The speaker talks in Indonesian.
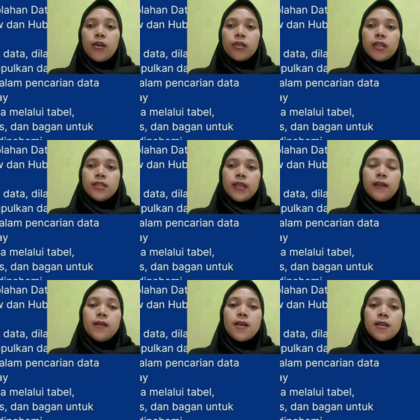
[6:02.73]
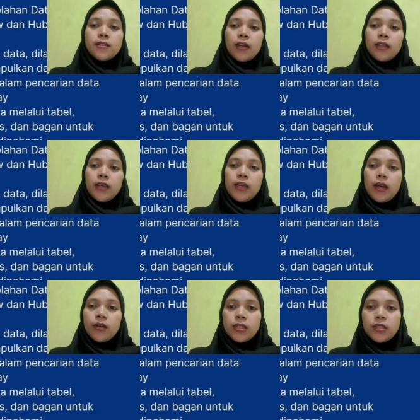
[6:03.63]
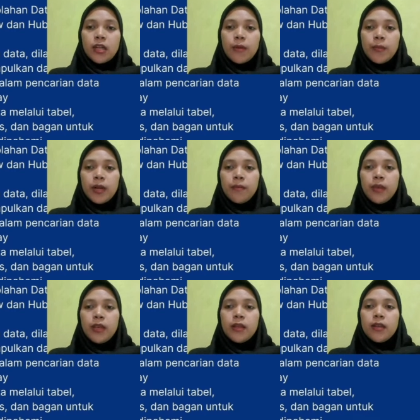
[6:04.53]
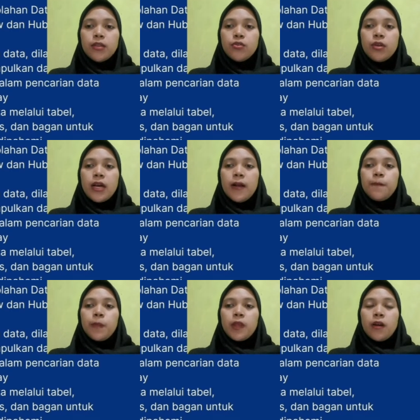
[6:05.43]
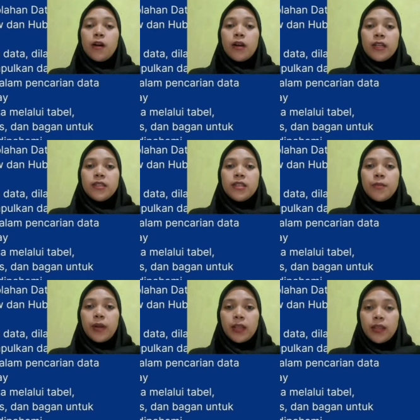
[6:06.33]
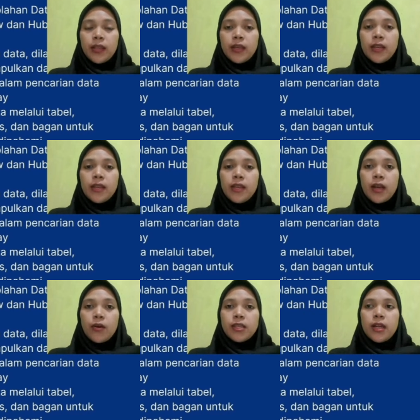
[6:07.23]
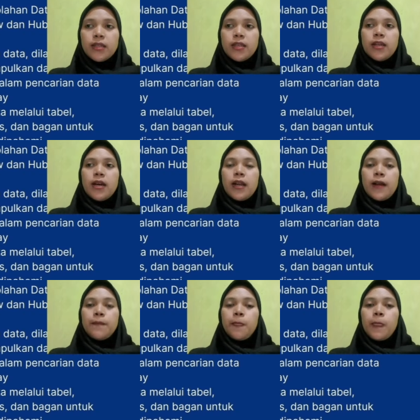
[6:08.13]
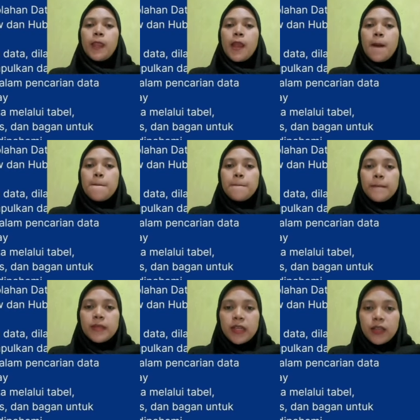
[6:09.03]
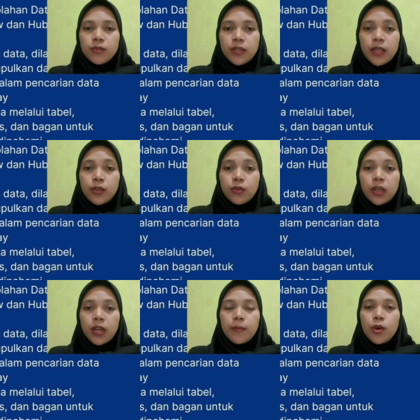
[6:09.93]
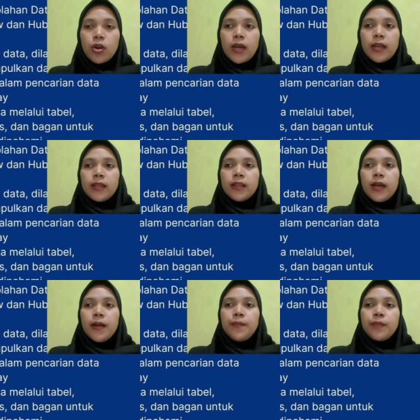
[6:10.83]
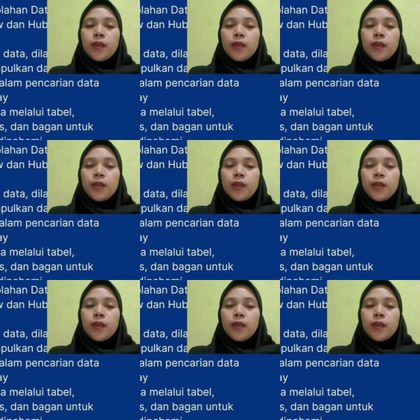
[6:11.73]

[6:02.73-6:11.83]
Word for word: anggota ASEAN, strategi kawasan selama pandemi, dan juga krisis yang pernah terjadi di kawasan Asia Tenggara. Selanjutnya itu teknik pengolahan data